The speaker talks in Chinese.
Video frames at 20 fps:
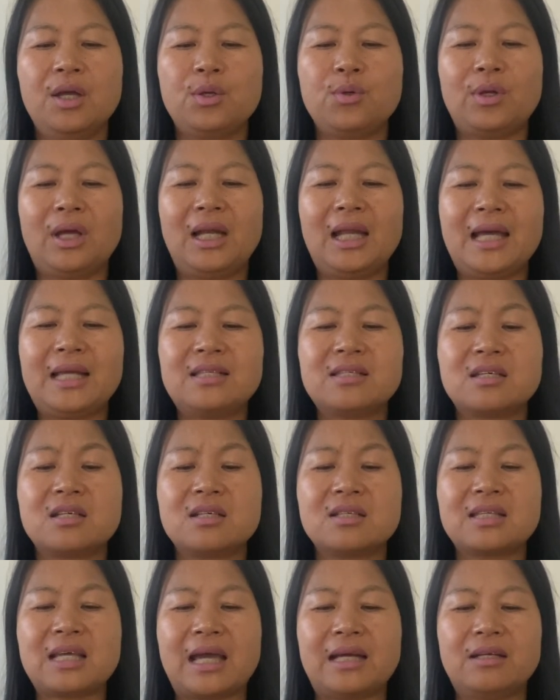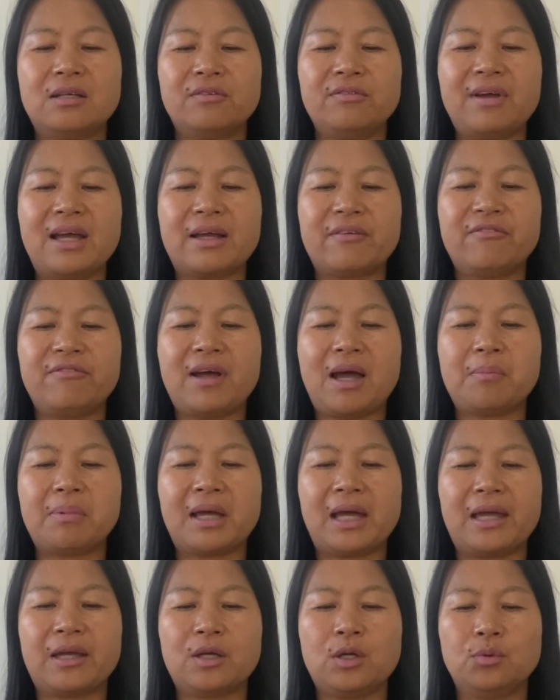原来吃财政饭发不
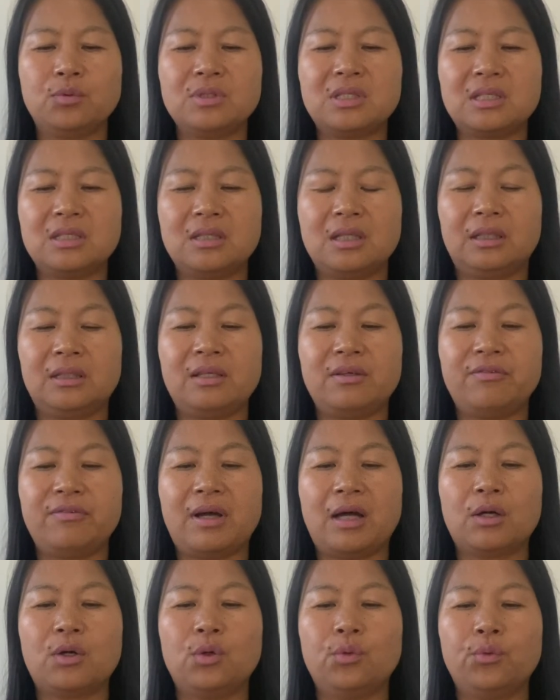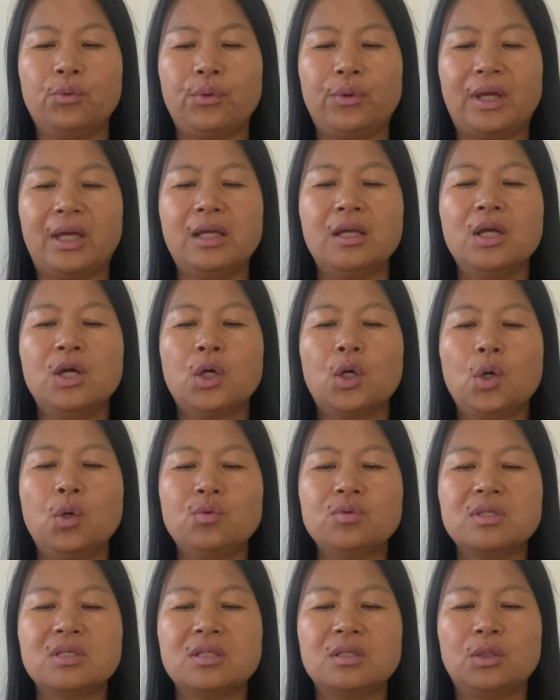开工资的地方，公务员
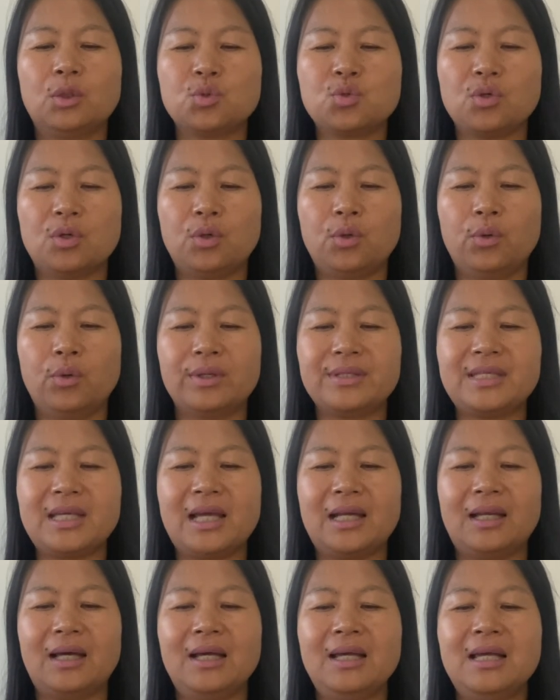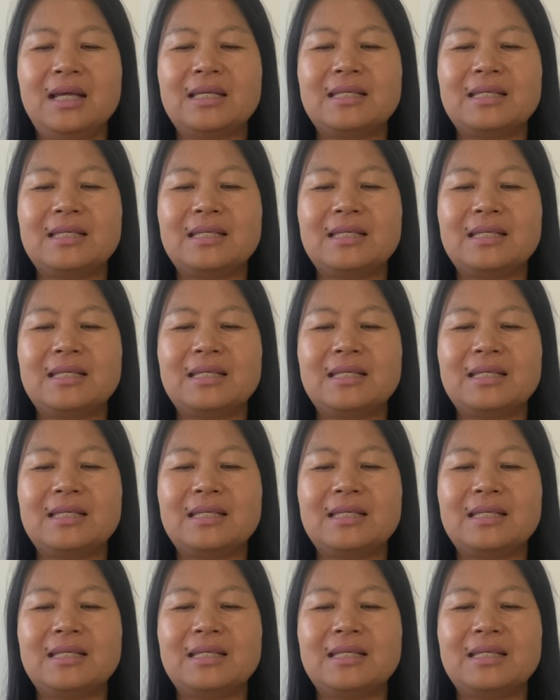工资都坐火箭了。